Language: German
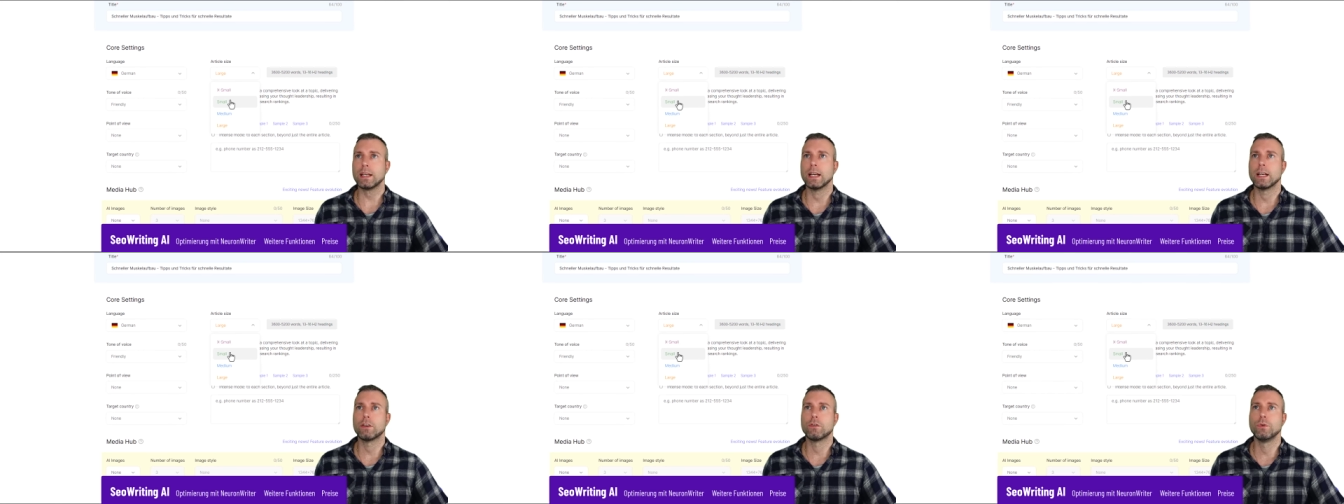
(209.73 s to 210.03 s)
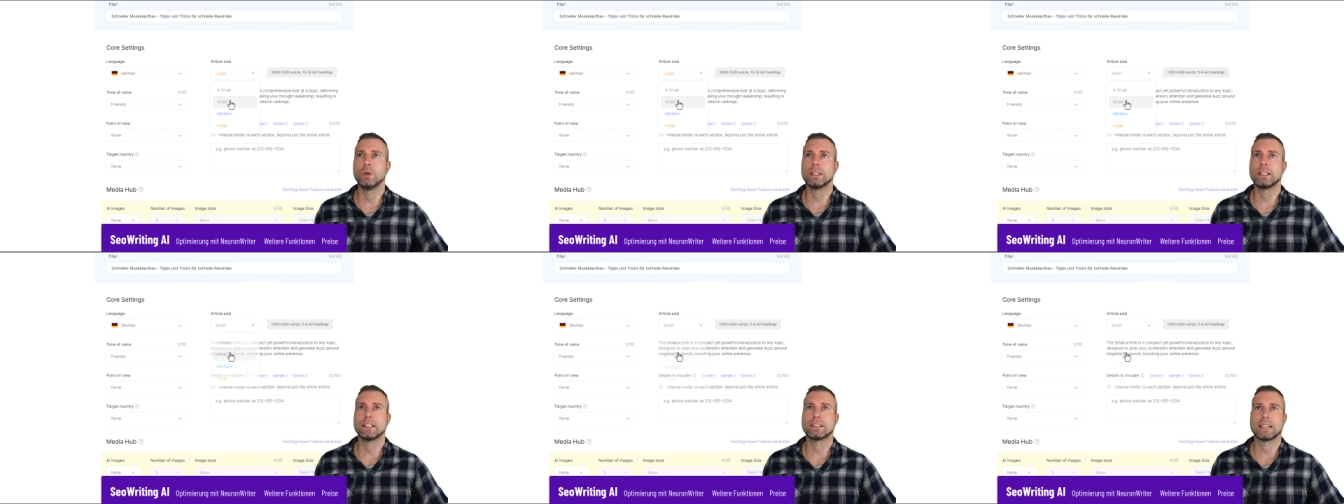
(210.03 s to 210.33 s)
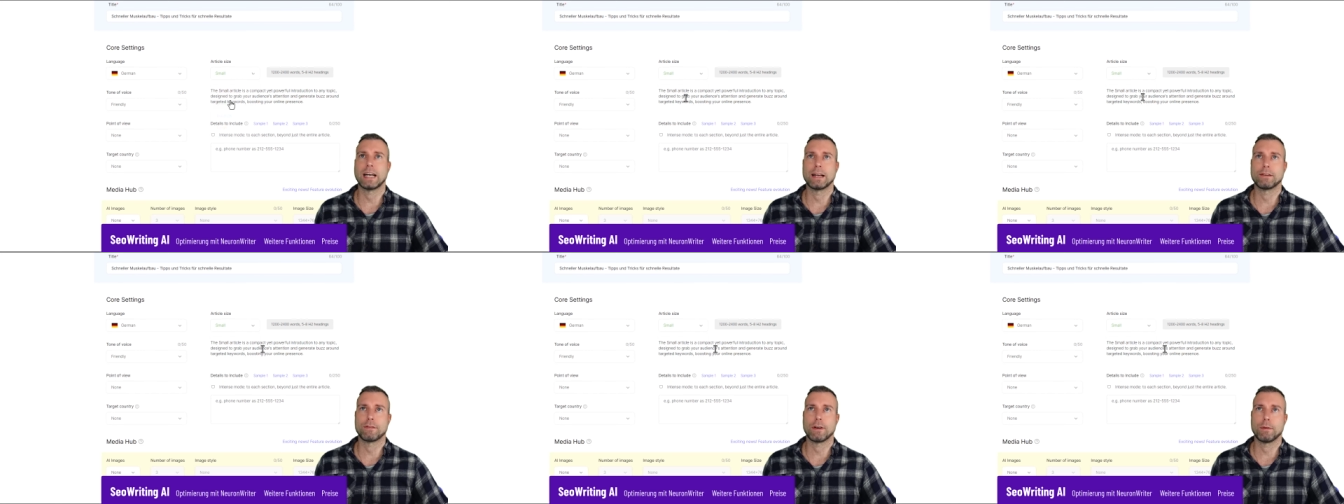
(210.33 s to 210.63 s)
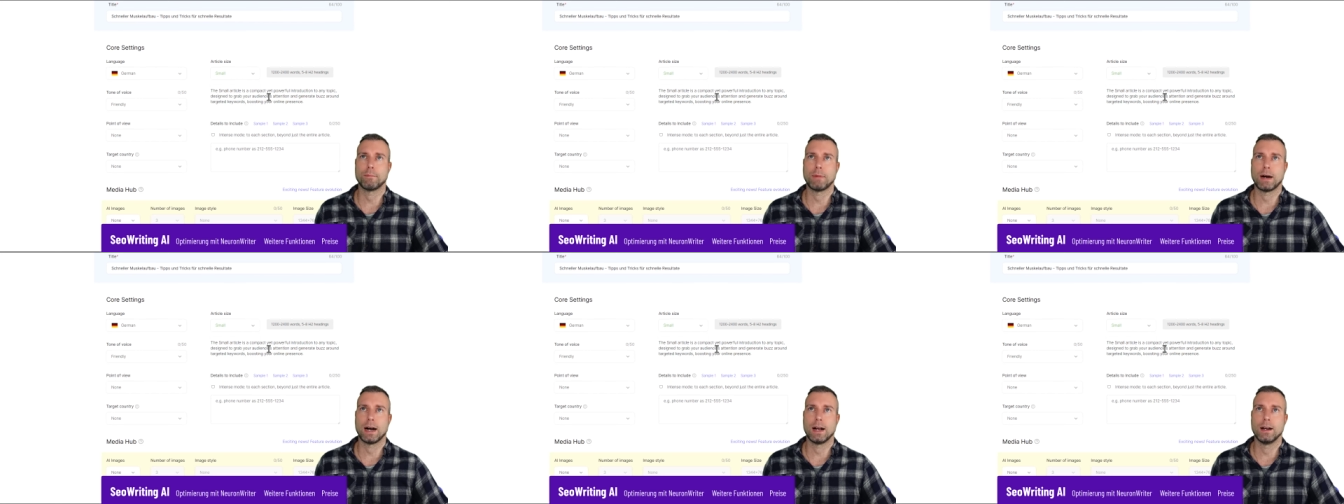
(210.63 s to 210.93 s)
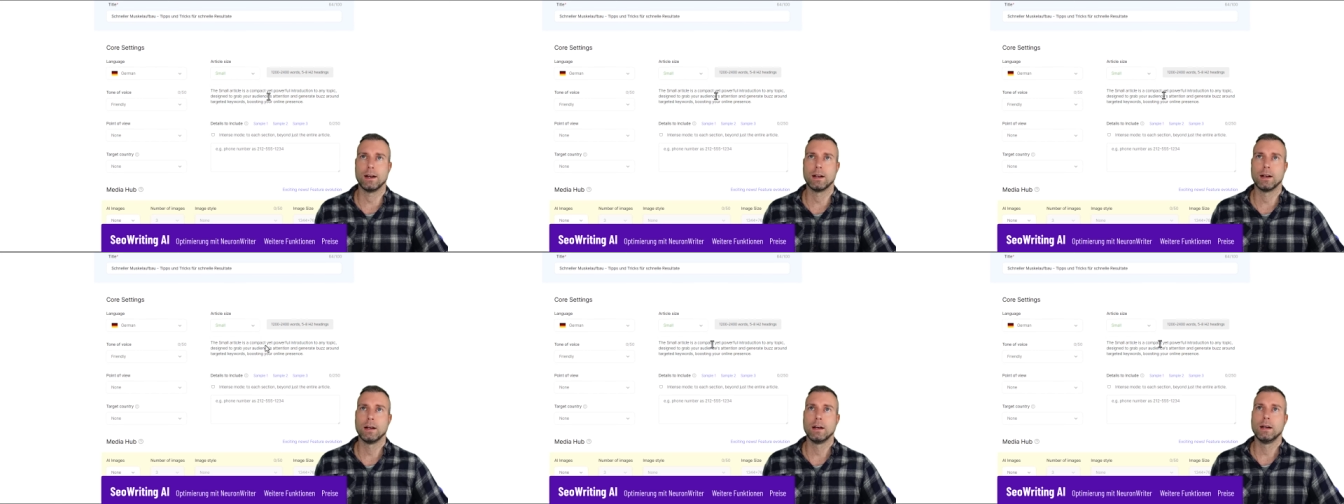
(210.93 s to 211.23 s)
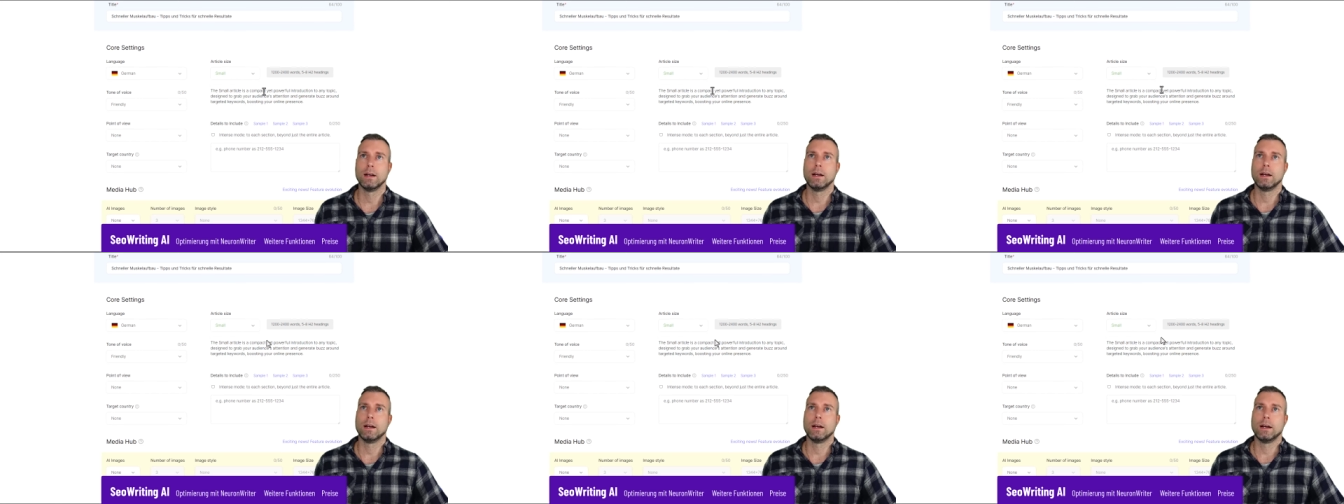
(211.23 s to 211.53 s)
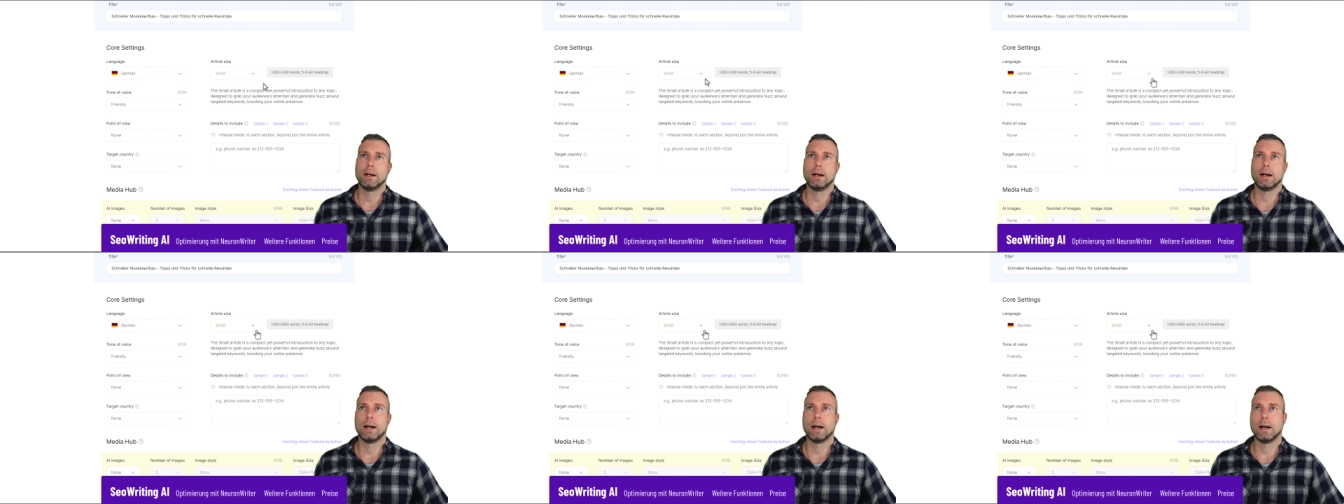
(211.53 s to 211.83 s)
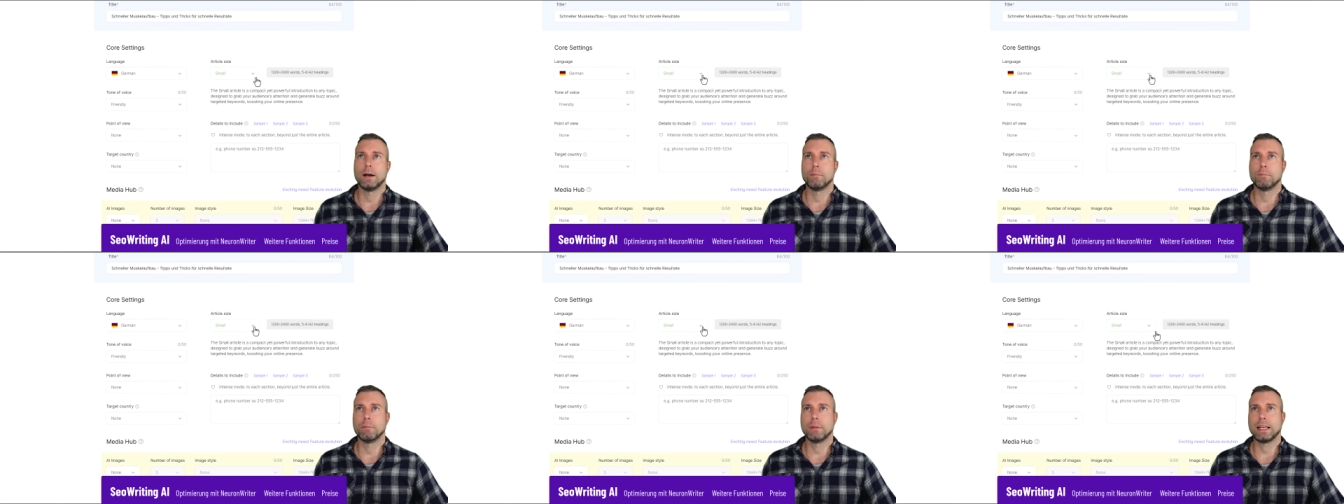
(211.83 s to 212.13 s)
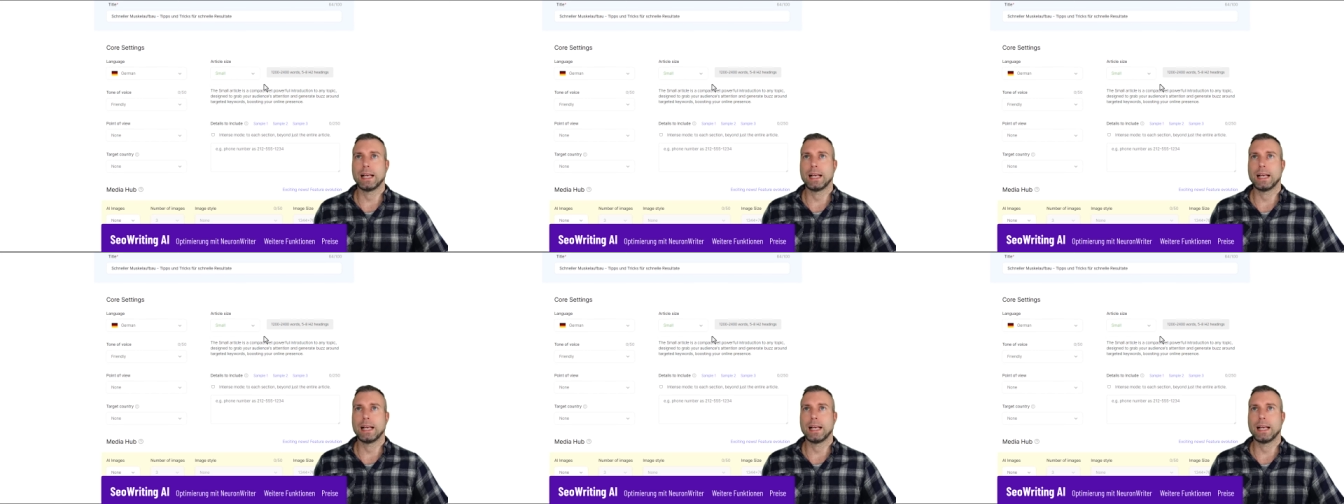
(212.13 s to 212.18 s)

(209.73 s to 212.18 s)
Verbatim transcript: Ich würde jetzt einfach mal ähm,